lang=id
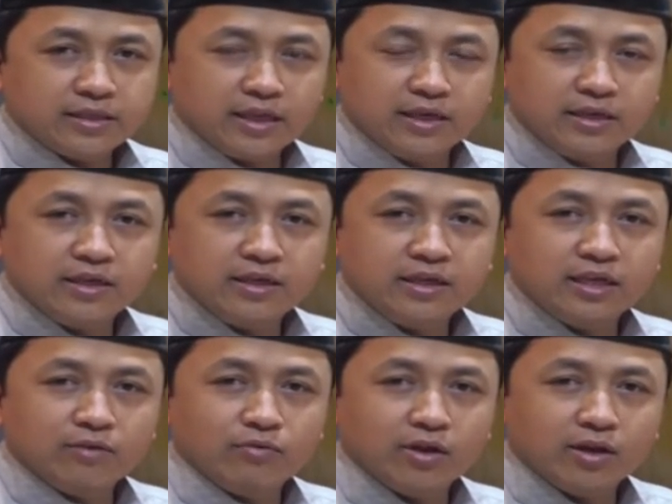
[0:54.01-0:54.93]
tadinya
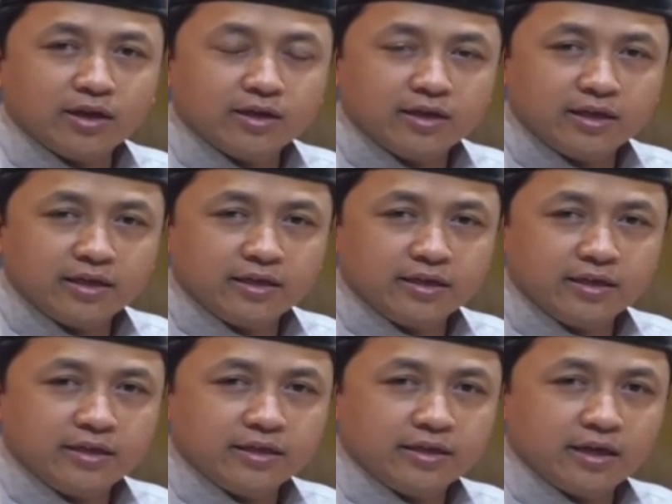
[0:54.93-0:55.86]
dijadwalkan hari
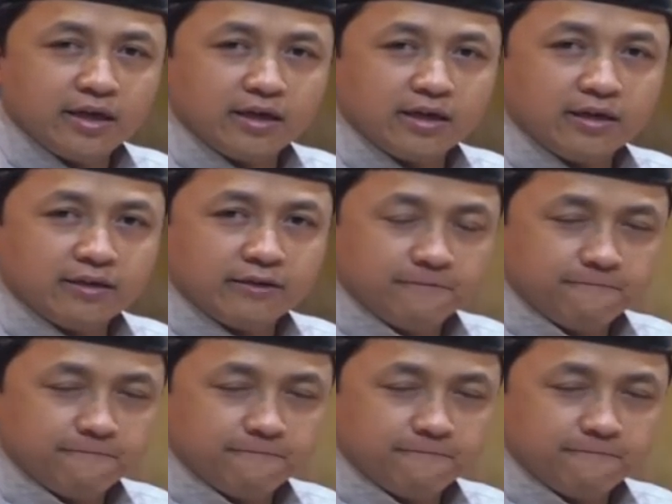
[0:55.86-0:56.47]
ini akan